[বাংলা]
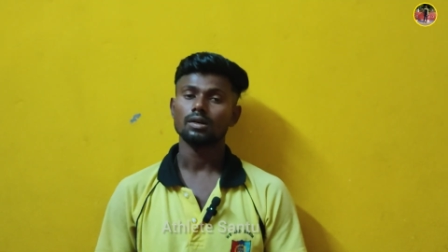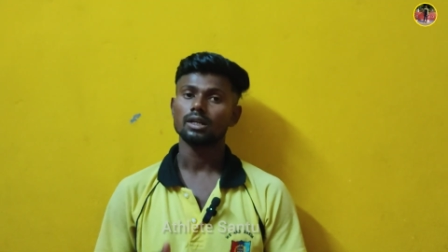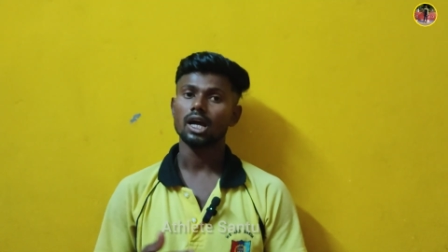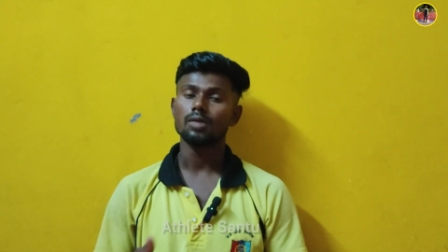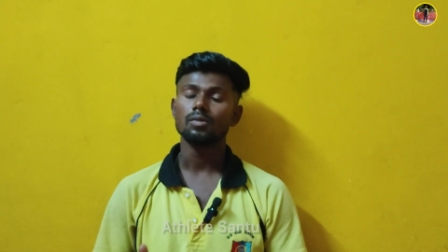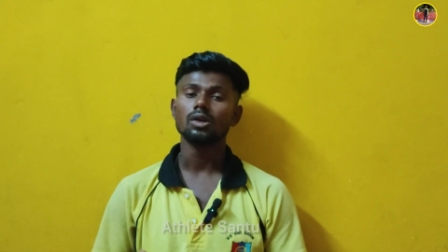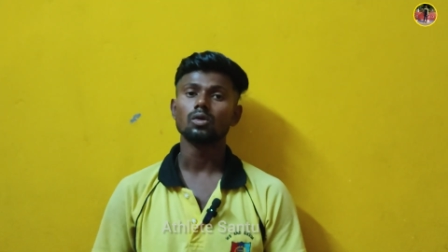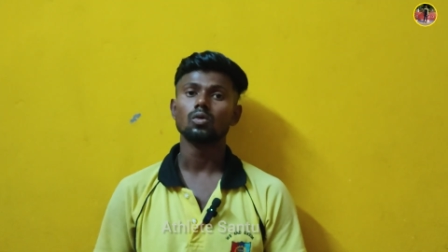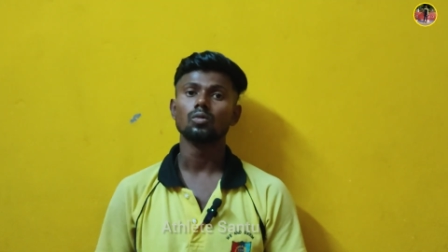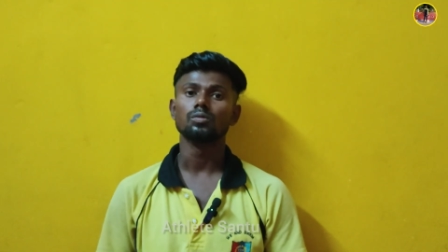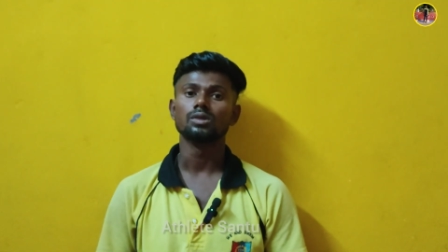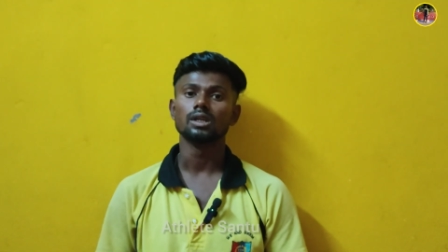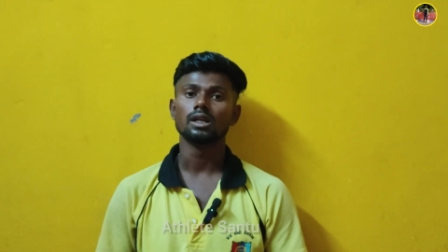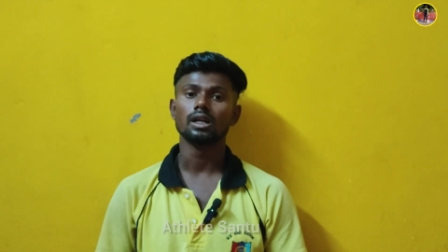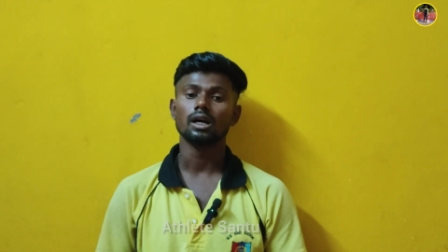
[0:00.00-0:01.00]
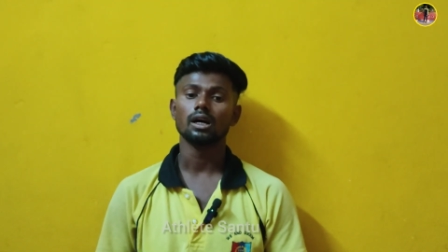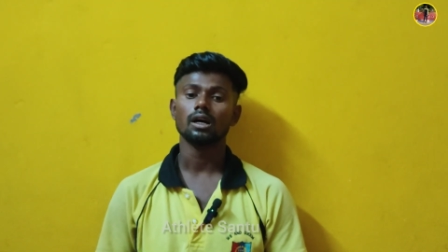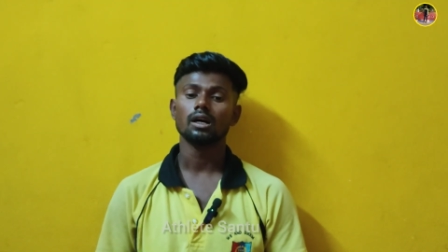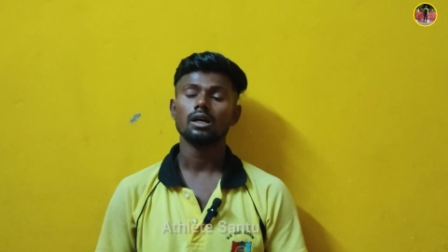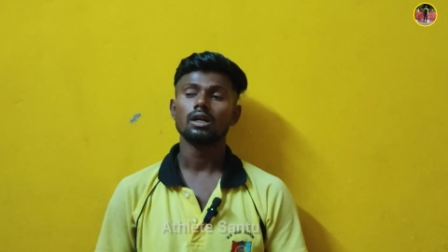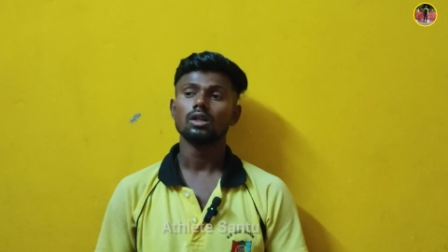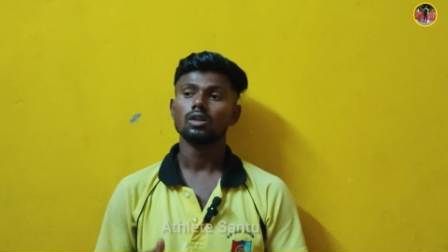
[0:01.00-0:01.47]
টাইমিং কমছে না
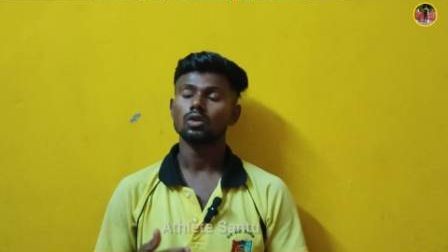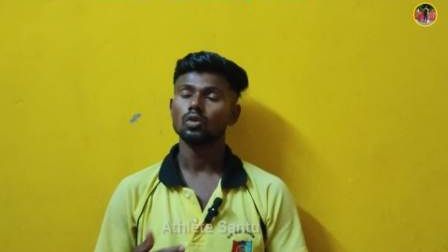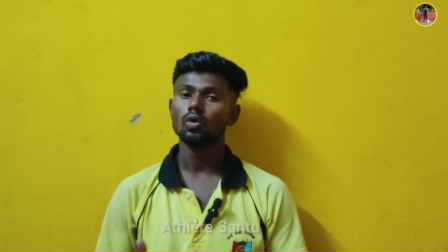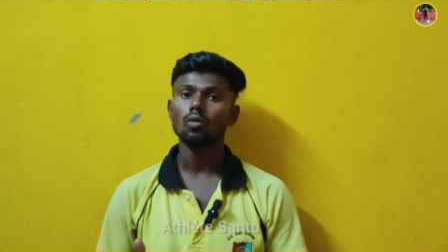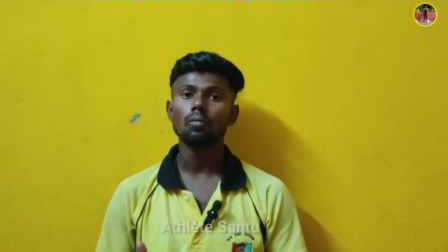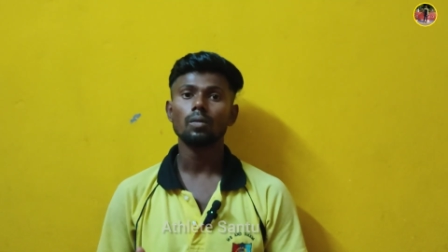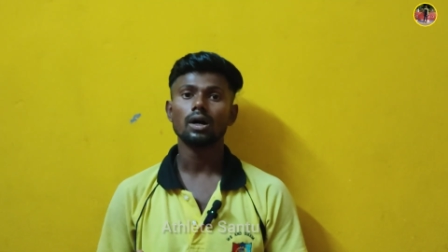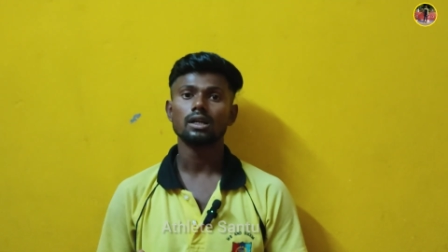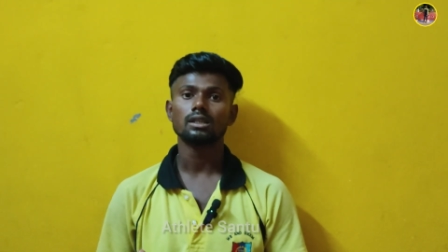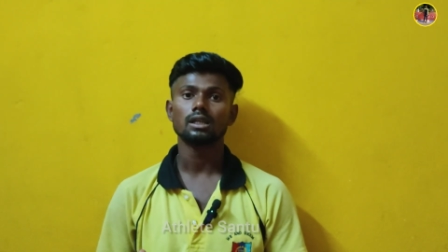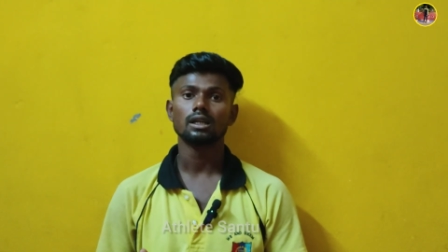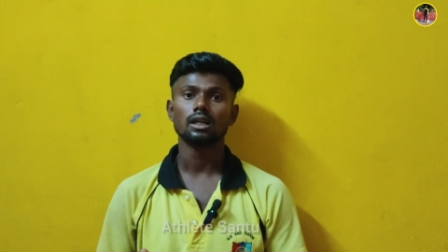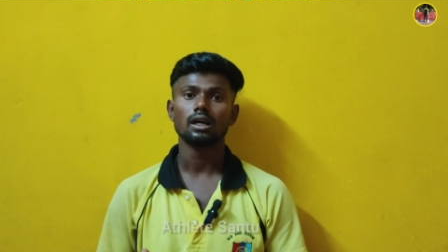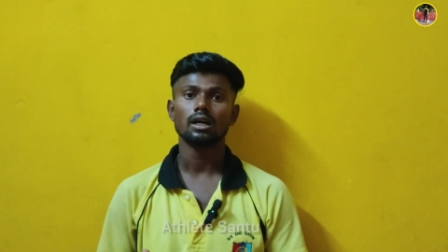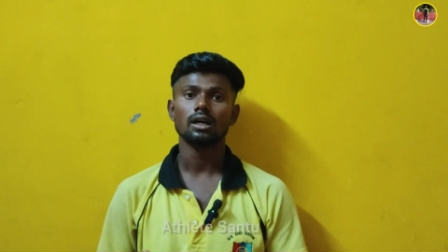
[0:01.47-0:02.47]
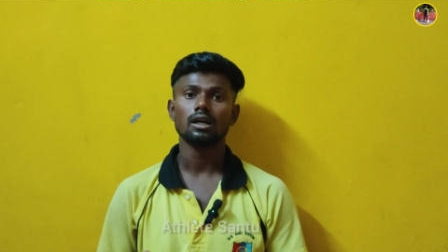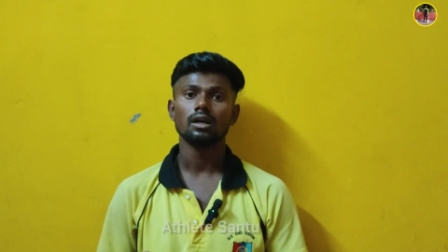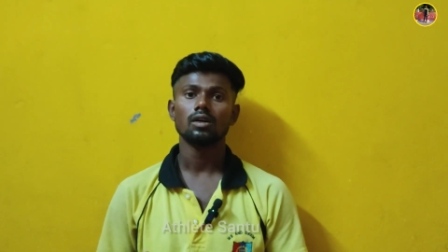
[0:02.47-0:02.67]
দম বাড়ছে না